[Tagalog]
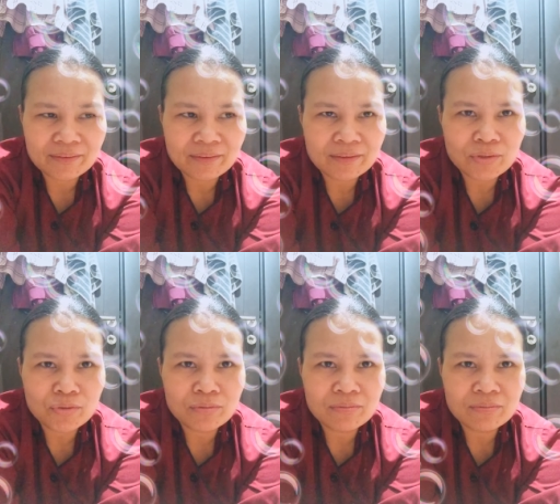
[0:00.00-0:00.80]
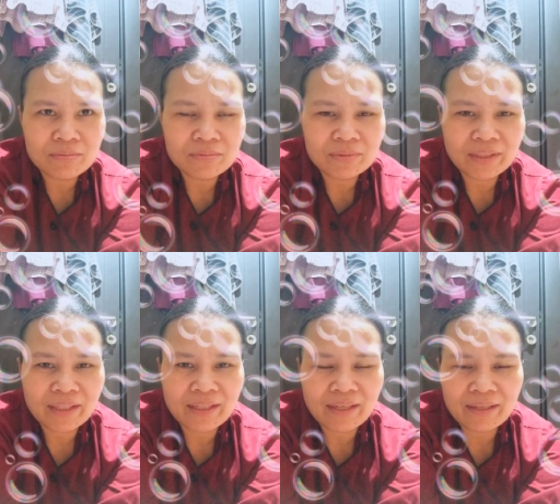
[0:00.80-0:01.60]
uh, June 3
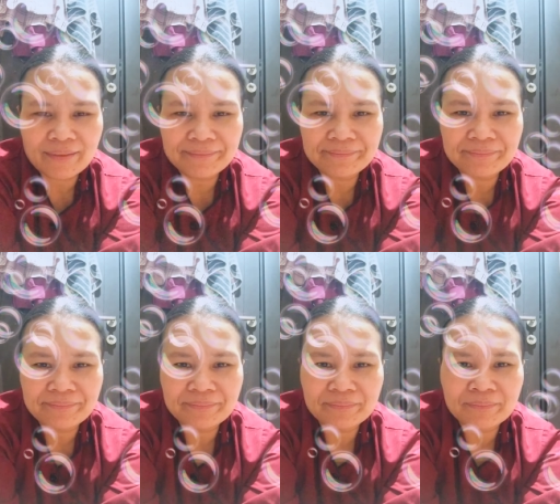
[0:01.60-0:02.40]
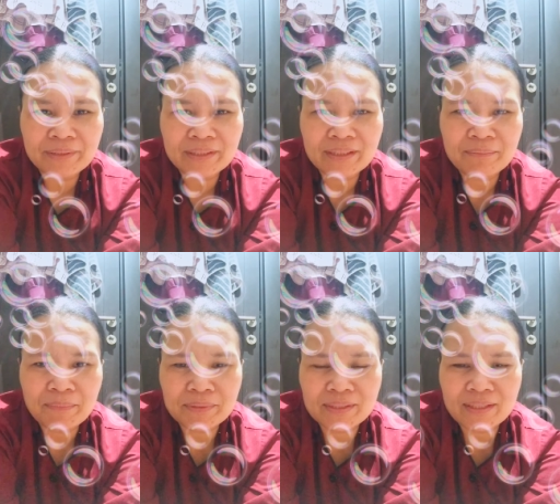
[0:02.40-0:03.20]
kay birthday
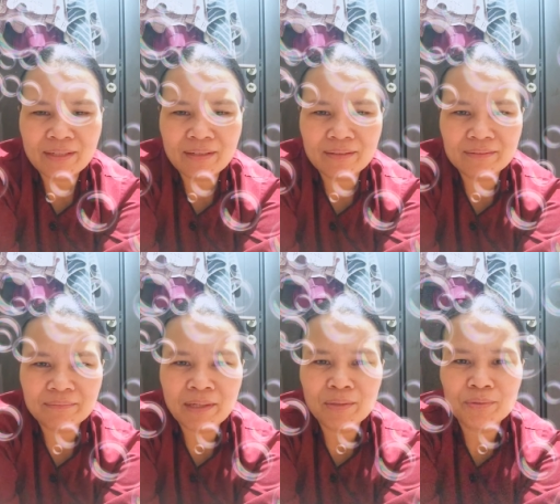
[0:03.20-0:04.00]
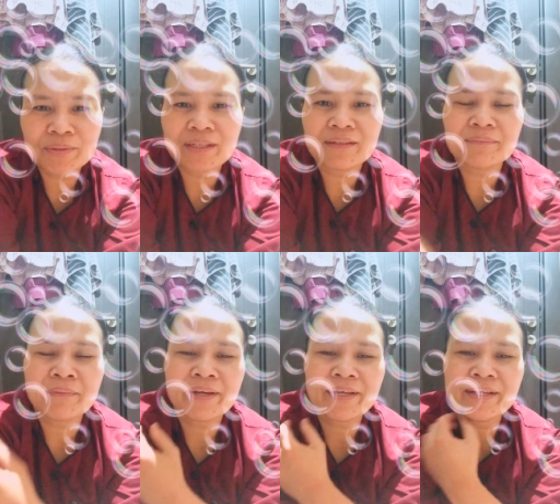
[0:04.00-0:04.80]
mo po siyang manghod nga
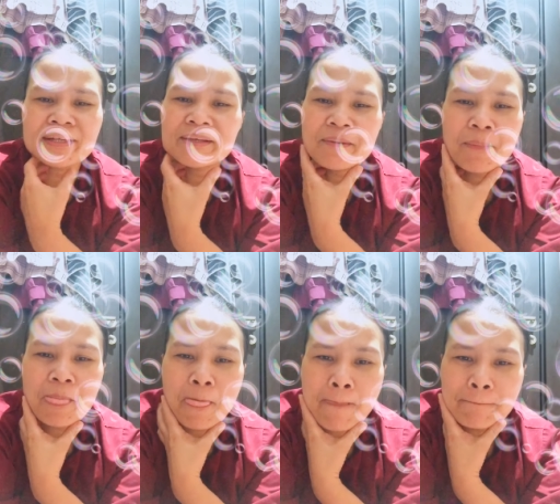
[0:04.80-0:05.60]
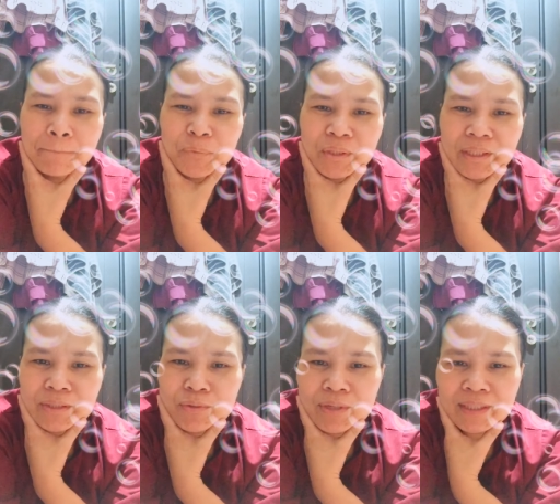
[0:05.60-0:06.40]
by mo nang
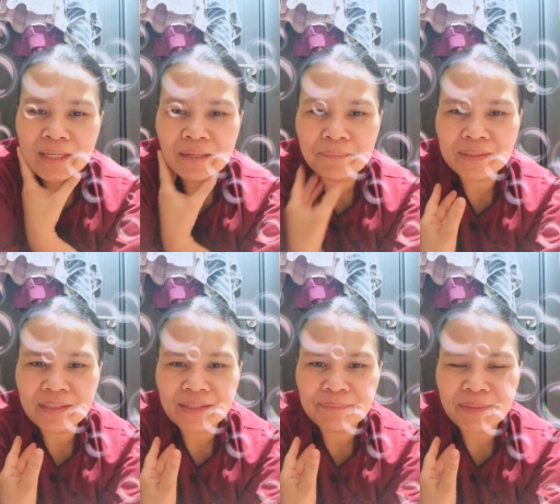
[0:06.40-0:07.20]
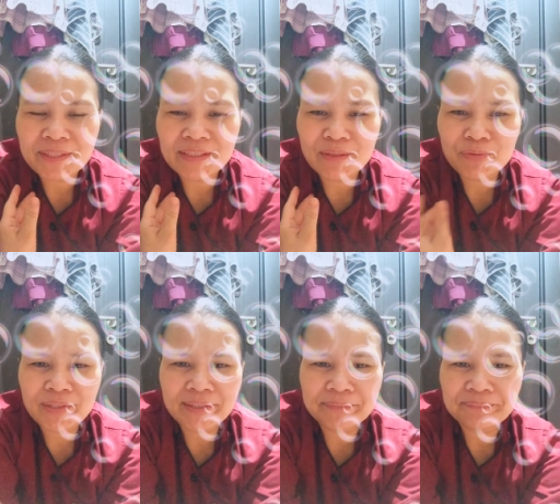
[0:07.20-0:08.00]
idungan na naman na i-party
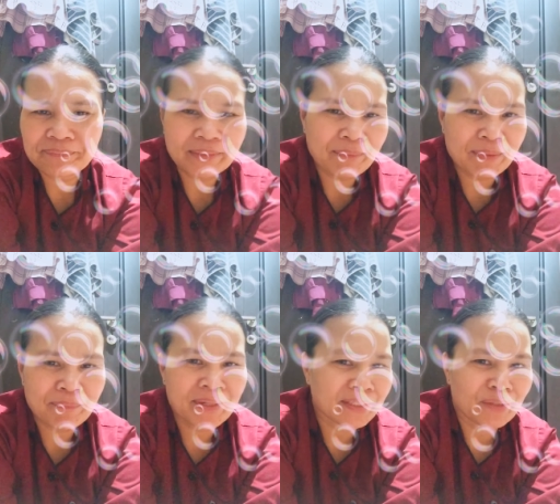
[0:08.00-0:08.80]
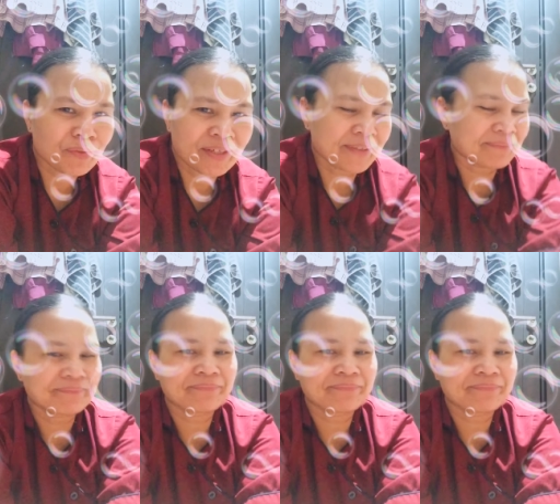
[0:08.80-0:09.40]
unya nami party unya